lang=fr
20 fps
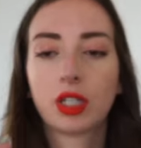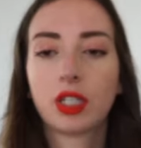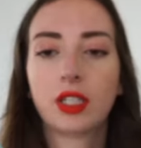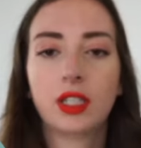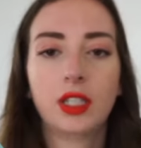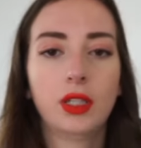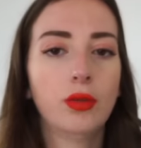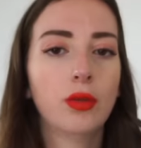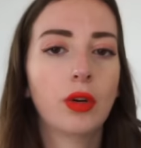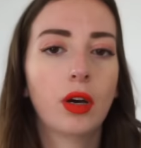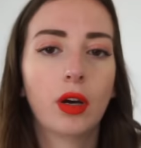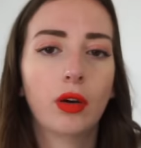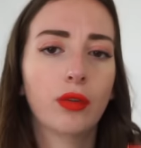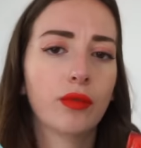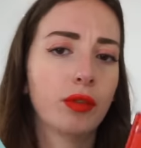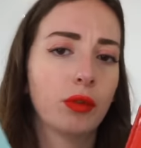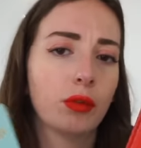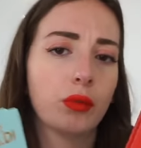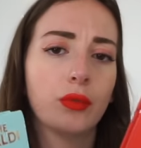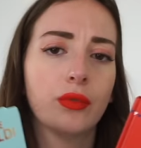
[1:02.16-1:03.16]
je les ai eu à
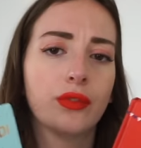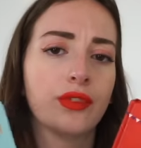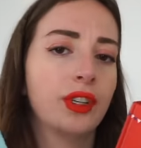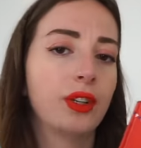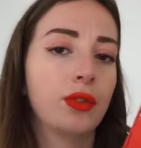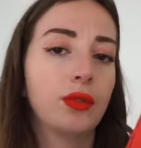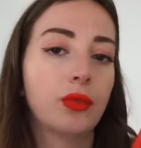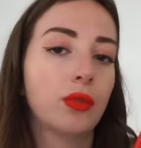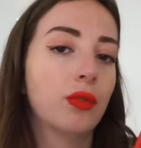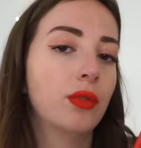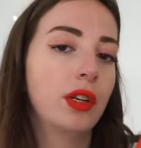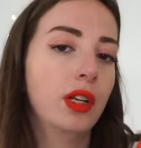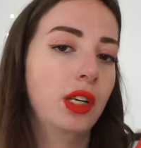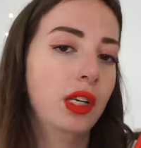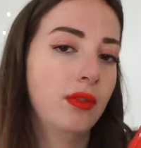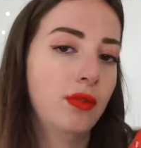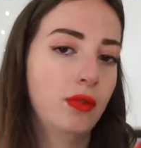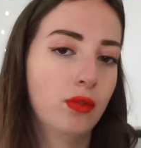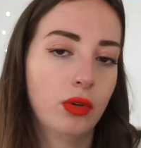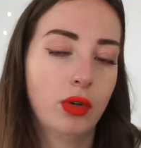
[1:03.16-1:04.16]
environ 7 euros les
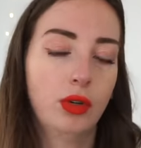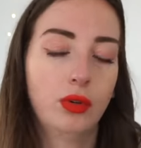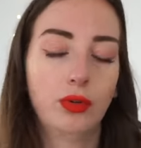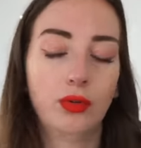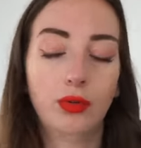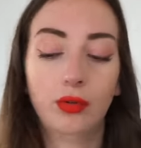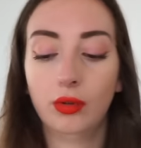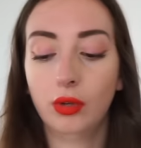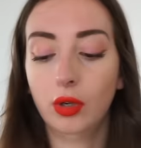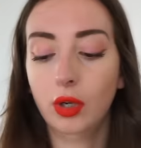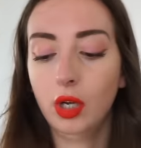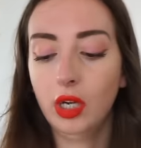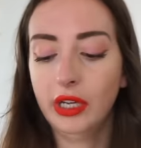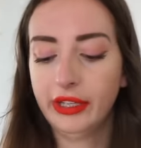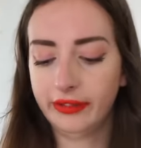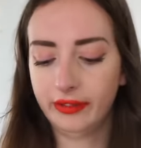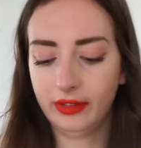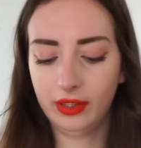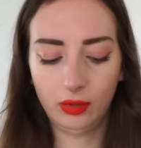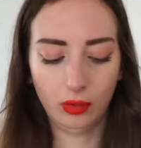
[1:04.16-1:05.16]
livres quoi, au lieu de
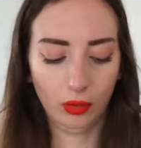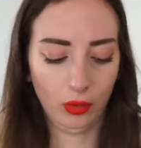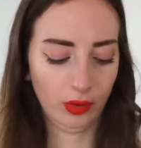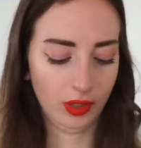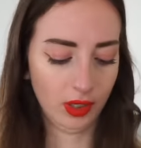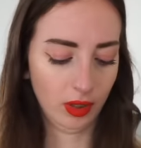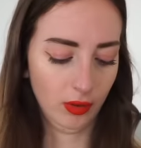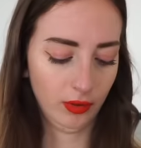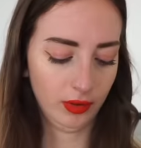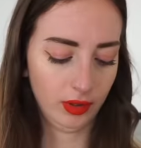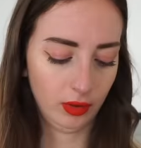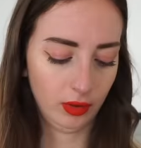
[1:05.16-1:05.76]
10,40€ et